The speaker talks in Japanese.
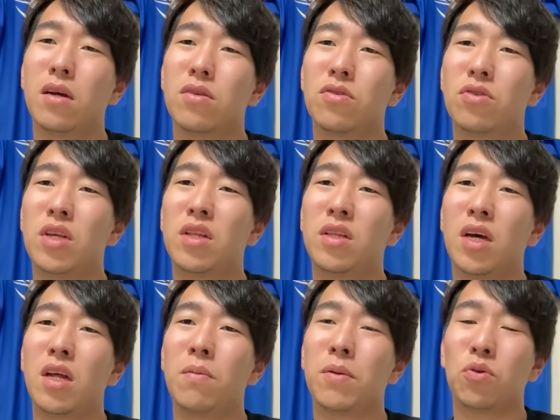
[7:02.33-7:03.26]
あ、ツイッター
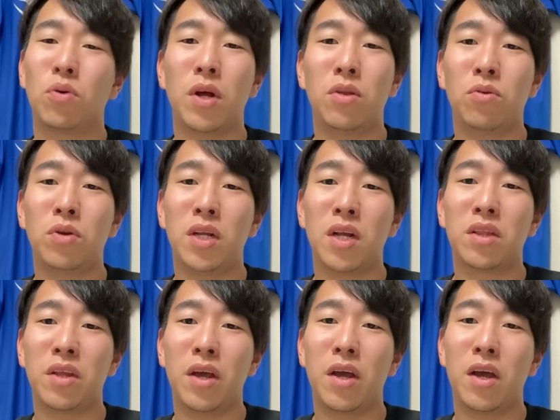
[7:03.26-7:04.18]
でやっぱトレンドになっ
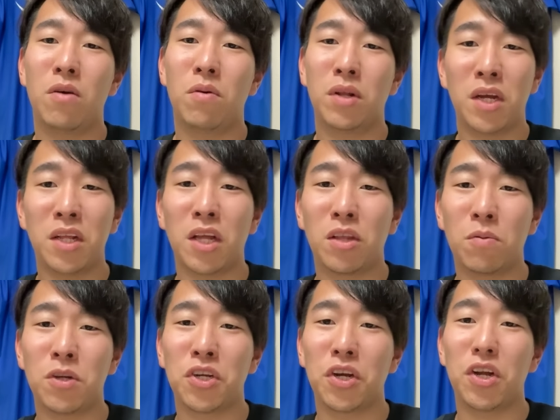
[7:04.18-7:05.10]
て話題になって
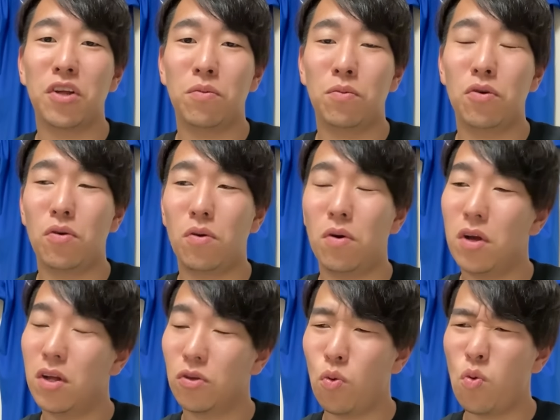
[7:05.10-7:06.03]
ましたけれども、
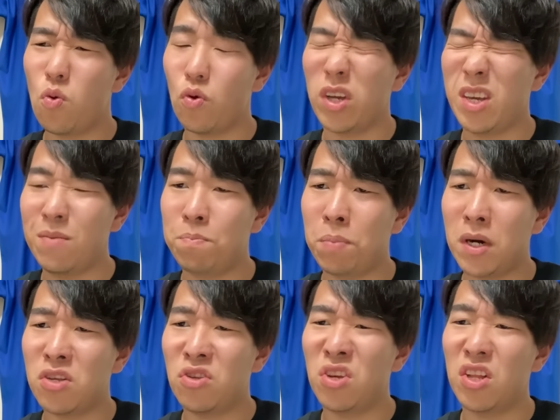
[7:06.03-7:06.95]
戸郷引っ張
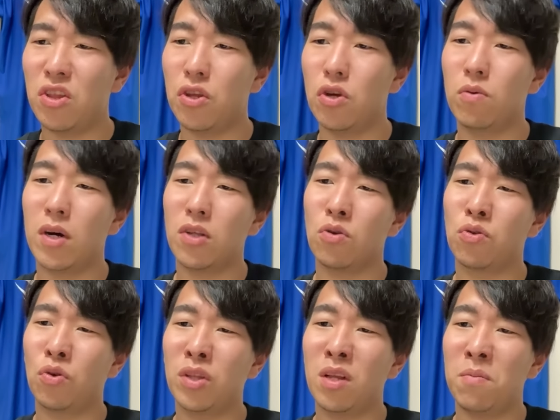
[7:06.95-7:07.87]
りすぎっていうワードを
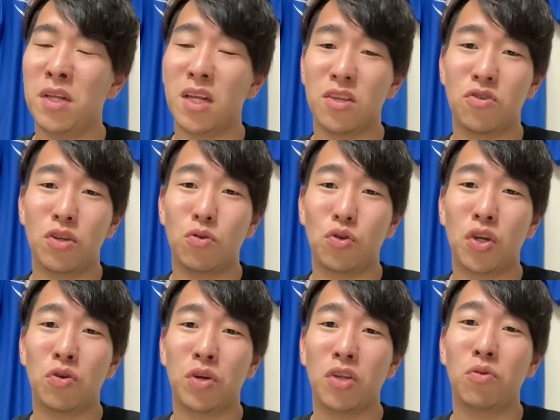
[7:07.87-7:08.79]
そんなみんなツイートして
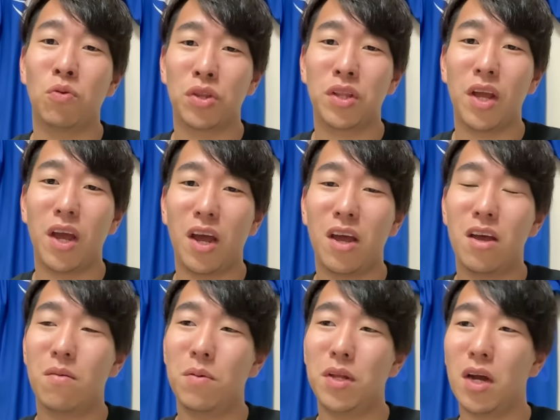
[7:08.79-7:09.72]
るんやと思って
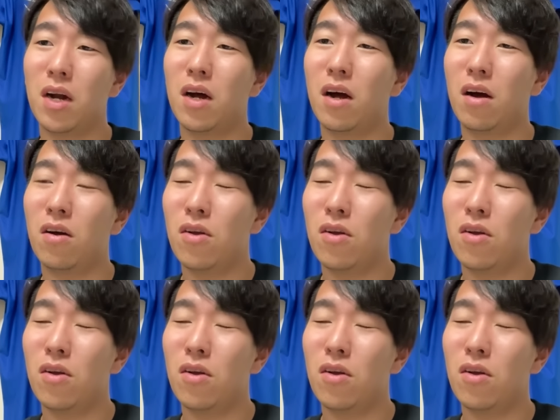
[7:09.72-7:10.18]
見たら、